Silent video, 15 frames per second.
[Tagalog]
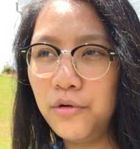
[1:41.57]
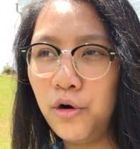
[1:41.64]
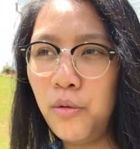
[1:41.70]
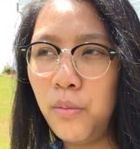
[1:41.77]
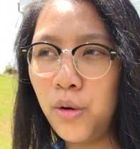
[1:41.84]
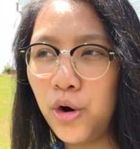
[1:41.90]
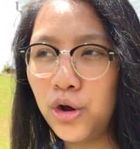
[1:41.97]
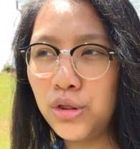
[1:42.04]

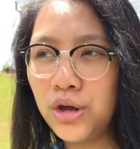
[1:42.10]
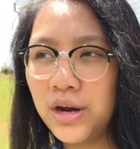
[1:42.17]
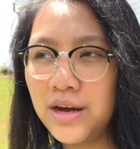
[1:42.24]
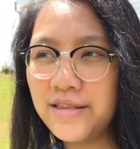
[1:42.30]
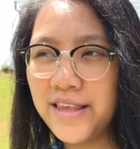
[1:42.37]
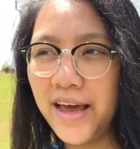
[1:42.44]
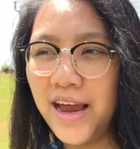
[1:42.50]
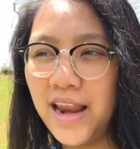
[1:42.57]
umorder
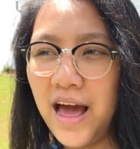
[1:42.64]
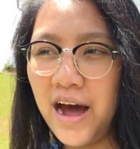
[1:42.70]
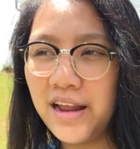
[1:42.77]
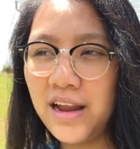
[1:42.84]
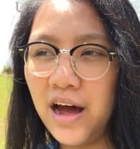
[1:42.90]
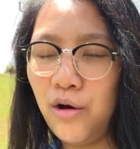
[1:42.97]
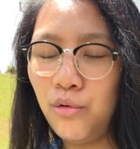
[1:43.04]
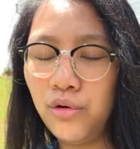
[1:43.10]
kasi kailangan
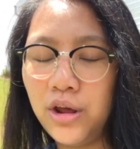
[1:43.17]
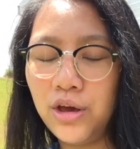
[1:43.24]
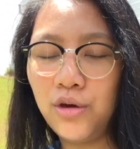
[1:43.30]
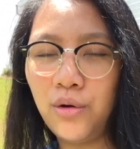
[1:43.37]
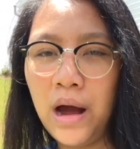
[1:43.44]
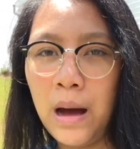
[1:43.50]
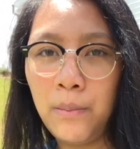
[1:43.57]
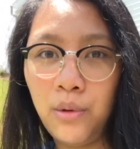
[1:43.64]
nakakonect
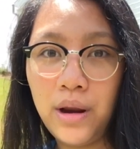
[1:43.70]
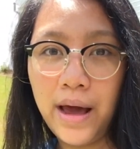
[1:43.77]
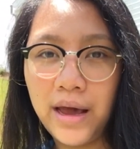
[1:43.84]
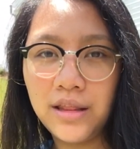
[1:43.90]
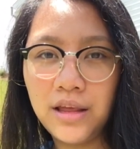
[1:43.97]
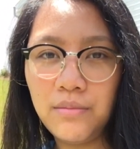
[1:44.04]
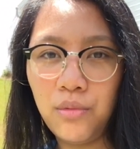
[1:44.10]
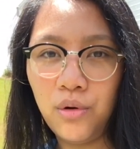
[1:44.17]
yung Apple
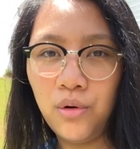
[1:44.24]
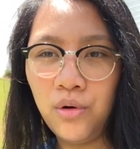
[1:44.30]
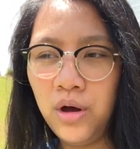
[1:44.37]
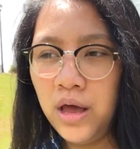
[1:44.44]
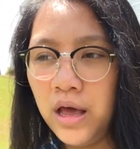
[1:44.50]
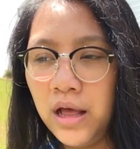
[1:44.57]
ID mo.